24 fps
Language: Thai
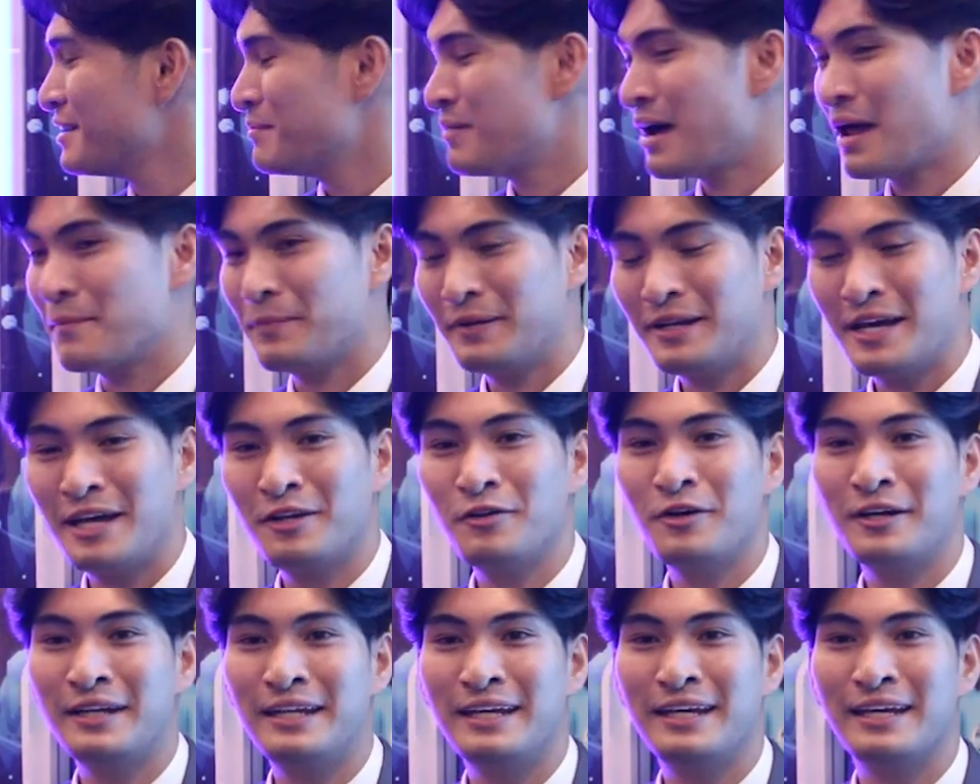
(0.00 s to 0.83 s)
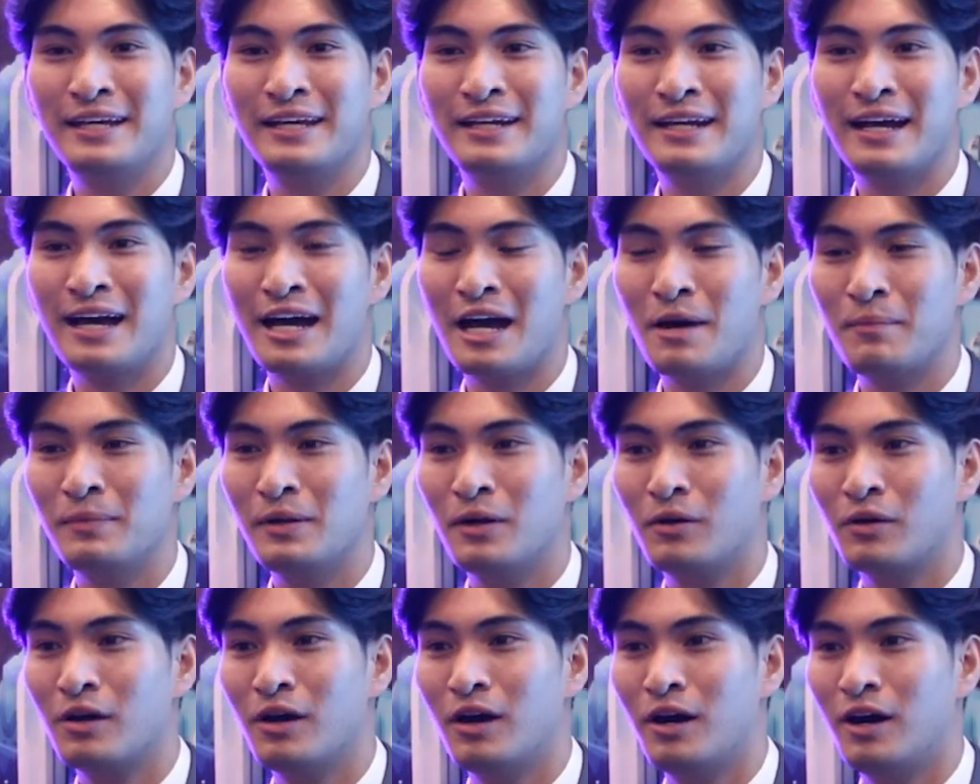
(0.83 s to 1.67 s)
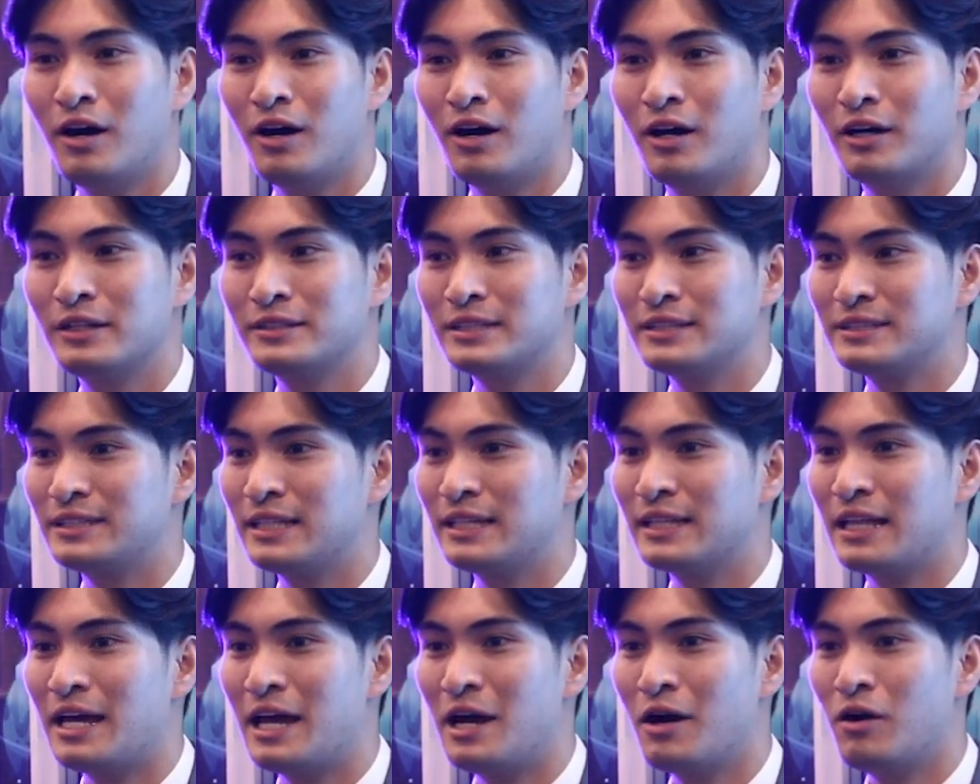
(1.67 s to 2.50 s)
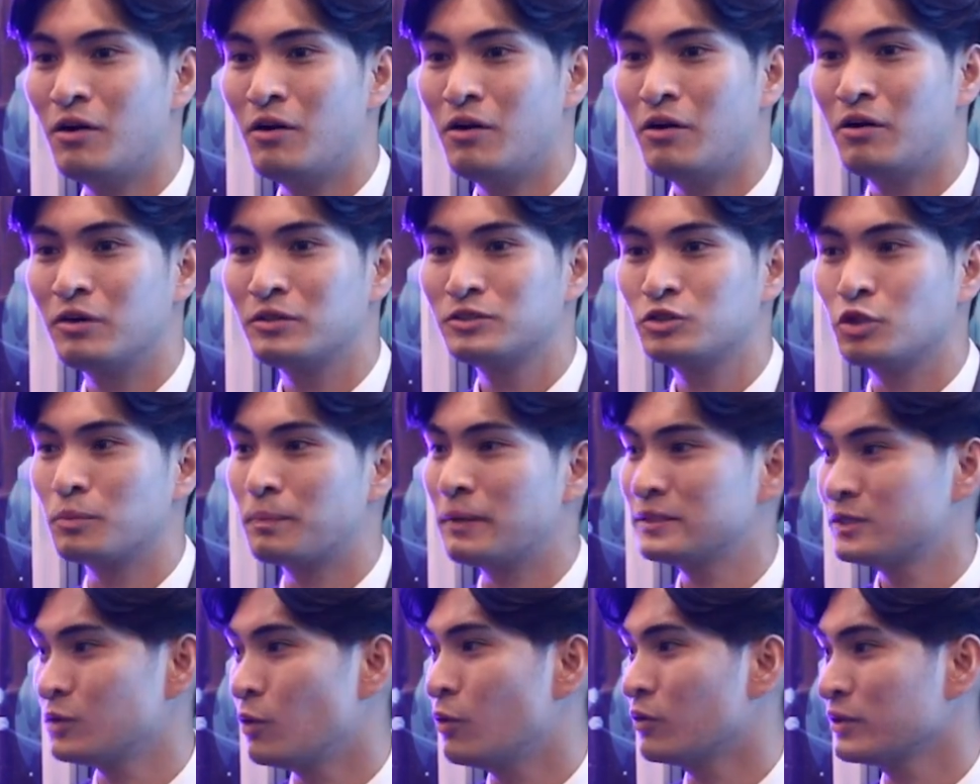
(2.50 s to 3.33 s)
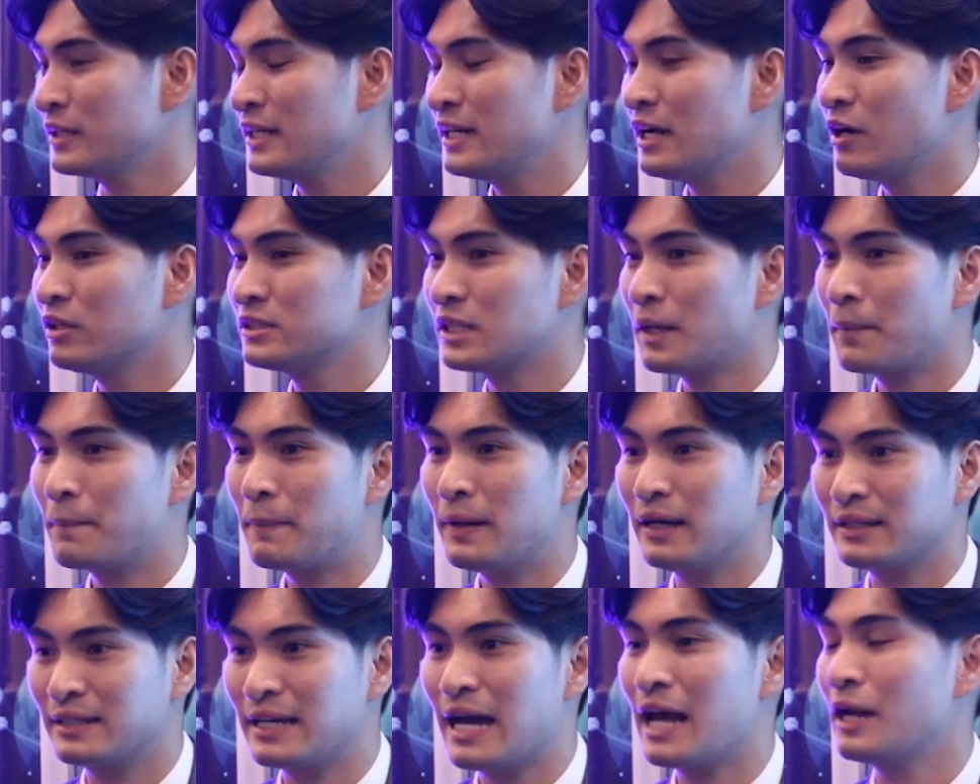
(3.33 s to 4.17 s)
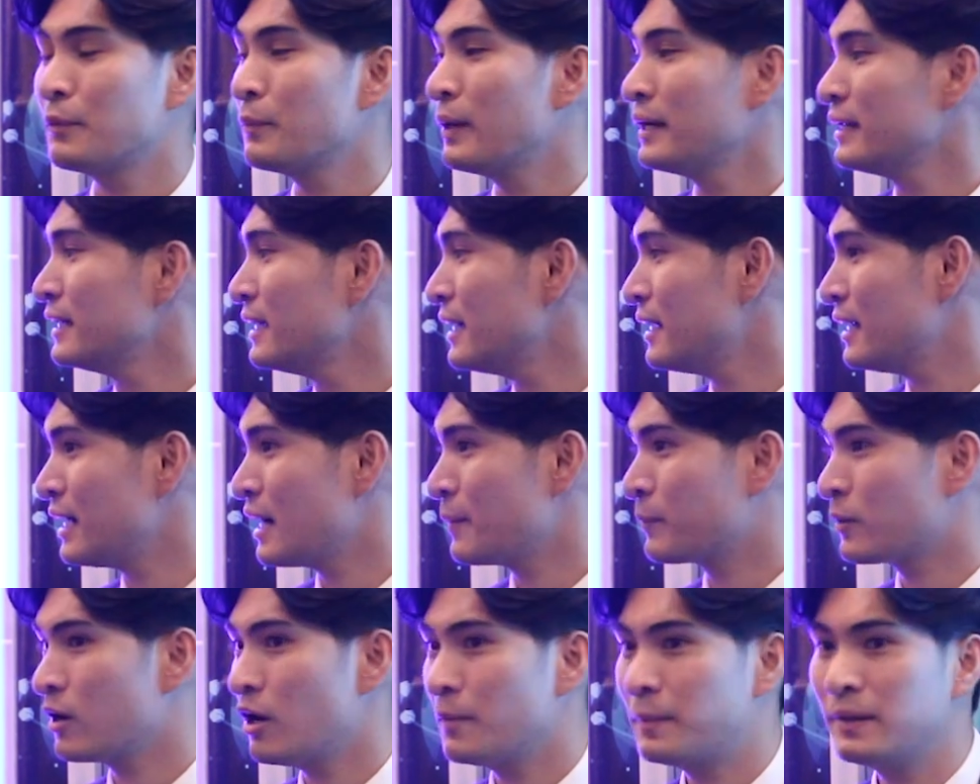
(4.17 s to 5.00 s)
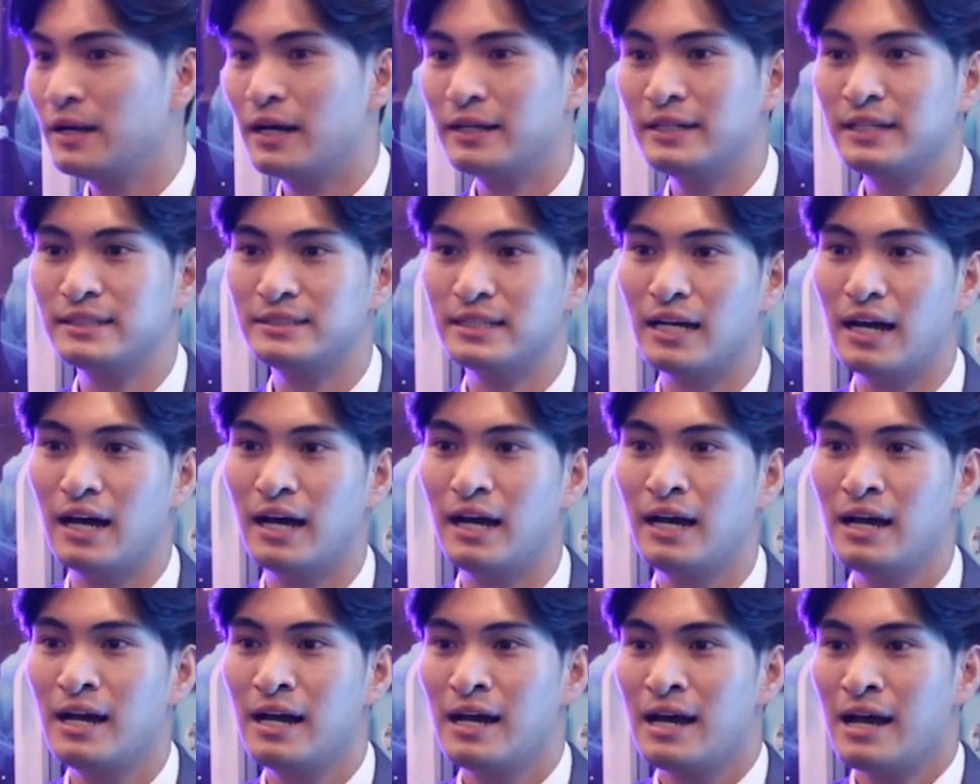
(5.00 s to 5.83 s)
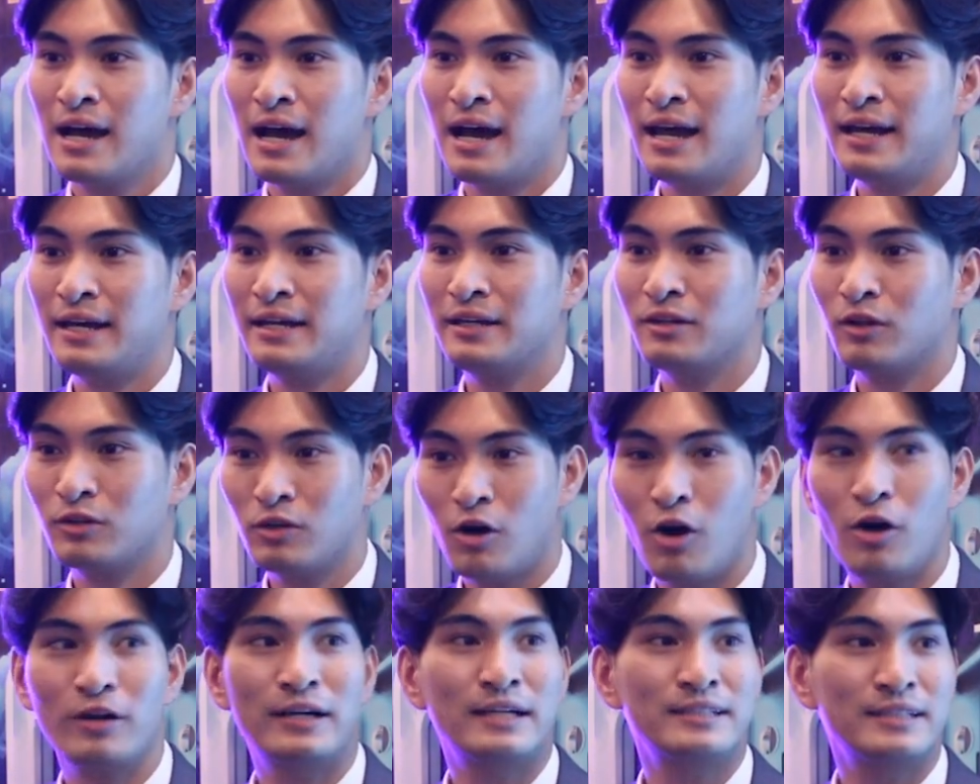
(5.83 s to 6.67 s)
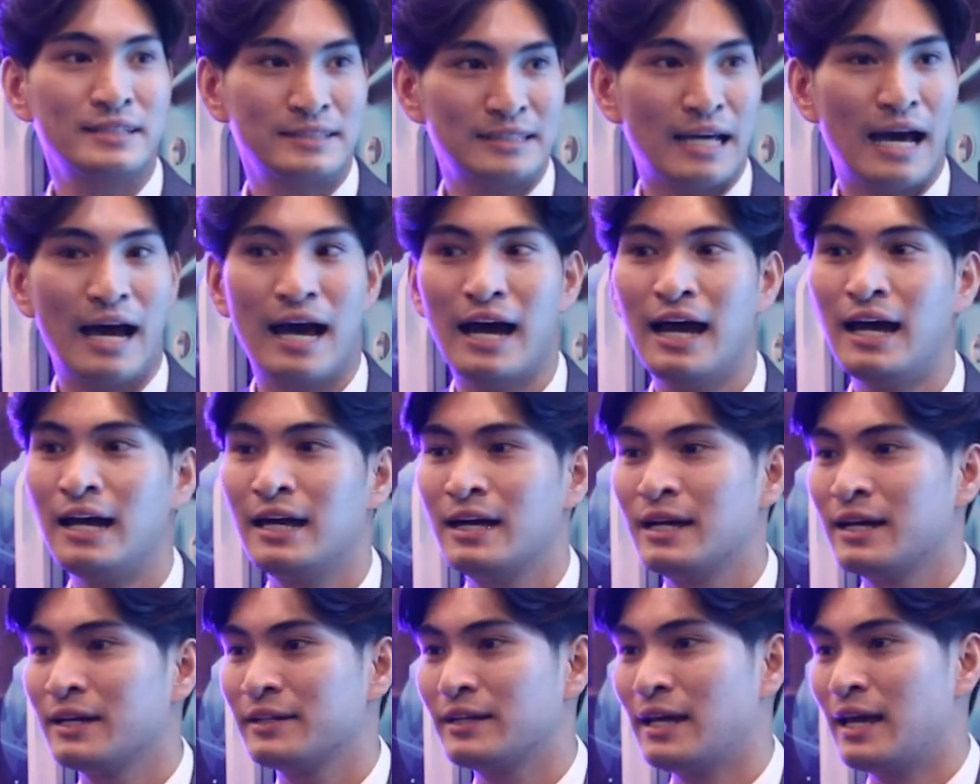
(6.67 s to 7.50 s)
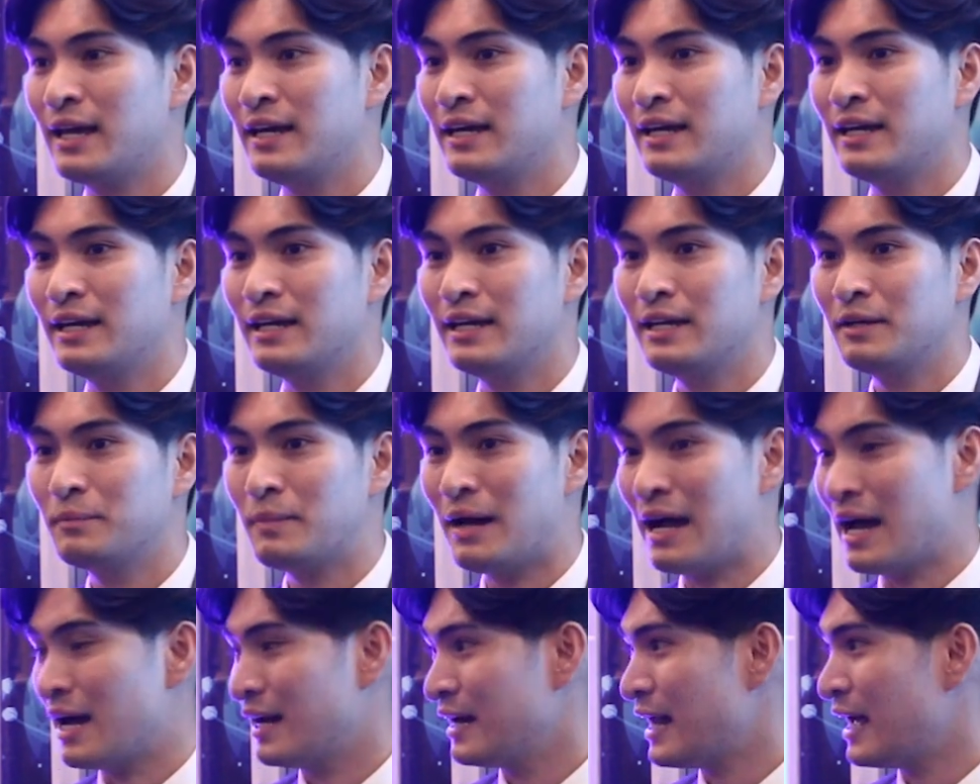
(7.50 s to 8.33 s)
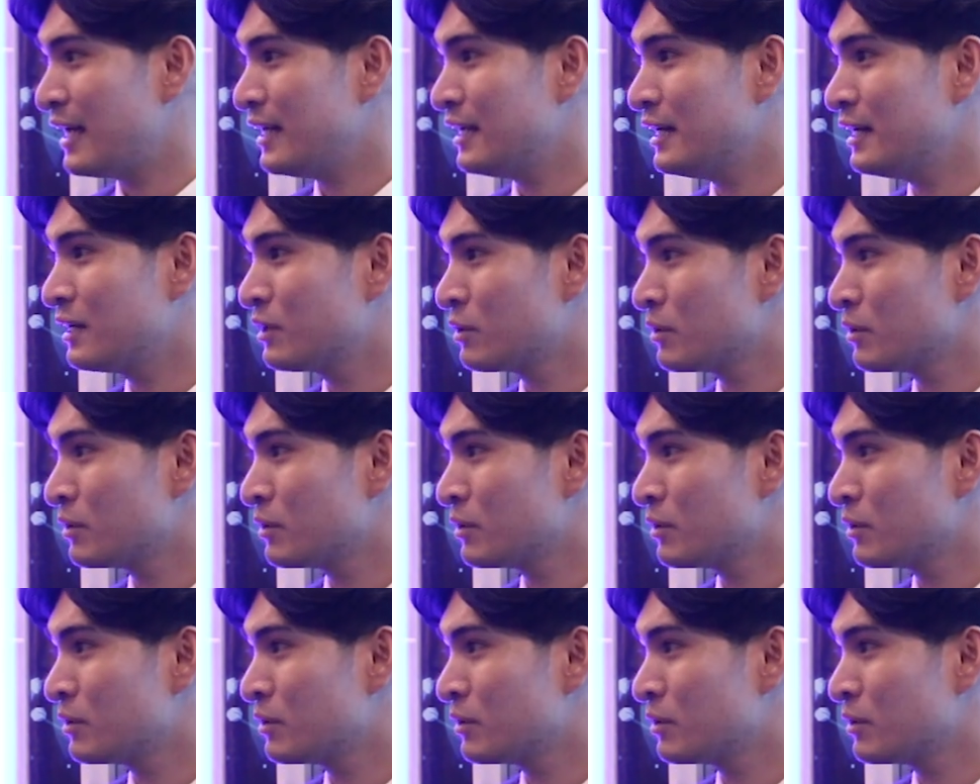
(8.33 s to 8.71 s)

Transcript: ผ่านไปได้ด้วยดีนะครับ แล้วก็จริงๆแล้วจุดประสงค์ที่เราจะเปิดงานวันนี้นะครับ ก็เพื่อที่จะให้น้องๆนักศึกษาในมหาลัย